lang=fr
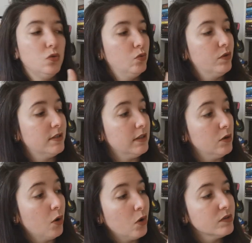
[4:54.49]
Donc ces
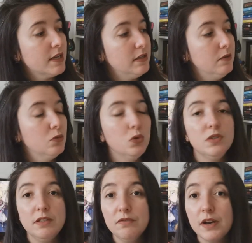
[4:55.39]
grands animaux
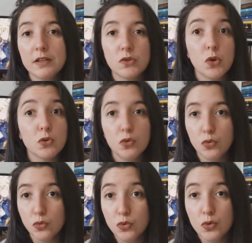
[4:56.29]
divins, sortes
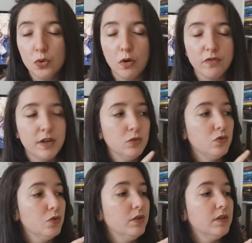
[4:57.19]
de dieux en fait aux
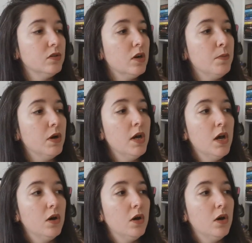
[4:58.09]
yeux des hommes,